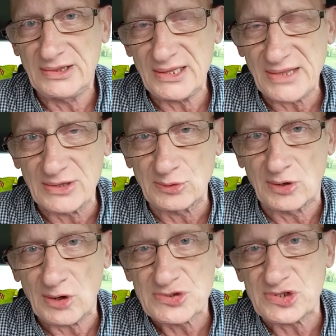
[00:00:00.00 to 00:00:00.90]
e, ten
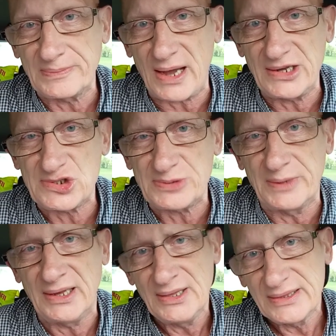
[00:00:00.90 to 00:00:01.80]
druk
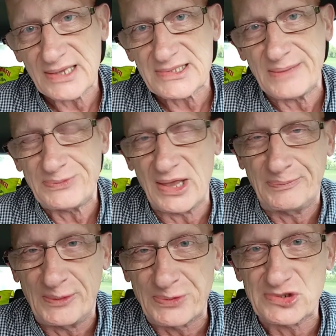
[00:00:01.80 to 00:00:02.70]
otrzymaliśmy. Następnie
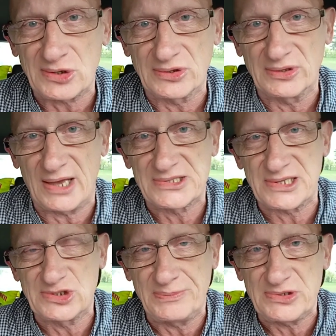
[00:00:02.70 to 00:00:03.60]
poproszono nas,
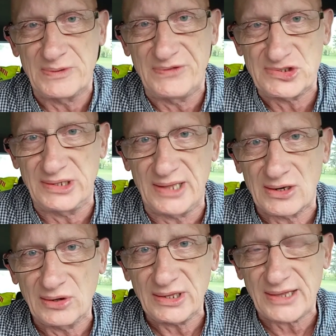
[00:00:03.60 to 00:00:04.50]
żebyśmy wyszli na
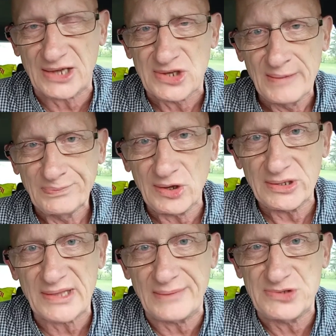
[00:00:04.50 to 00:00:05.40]
korytarz, no
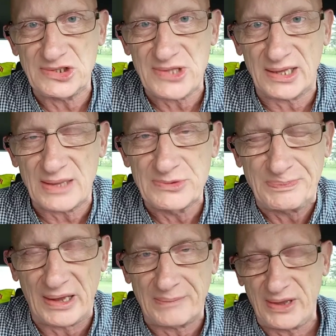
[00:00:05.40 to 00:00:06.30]
i tam gdzieś na jakimś
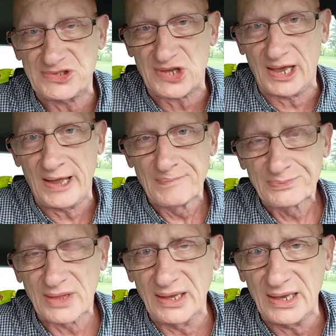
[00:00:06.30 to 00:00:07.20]
parapecie,
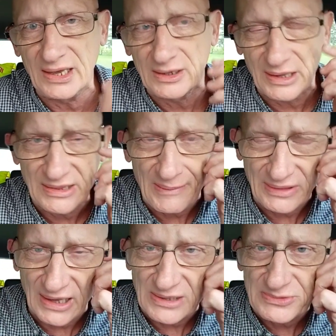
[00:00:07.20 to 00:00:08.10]
e, na,
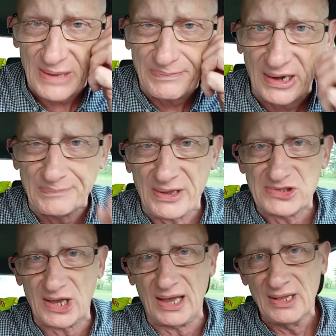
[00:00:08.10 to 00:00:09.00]
na jakimś tam
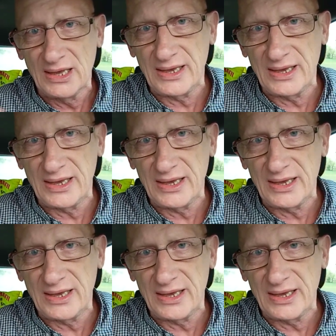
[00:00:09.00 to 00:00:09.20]
parapecie e,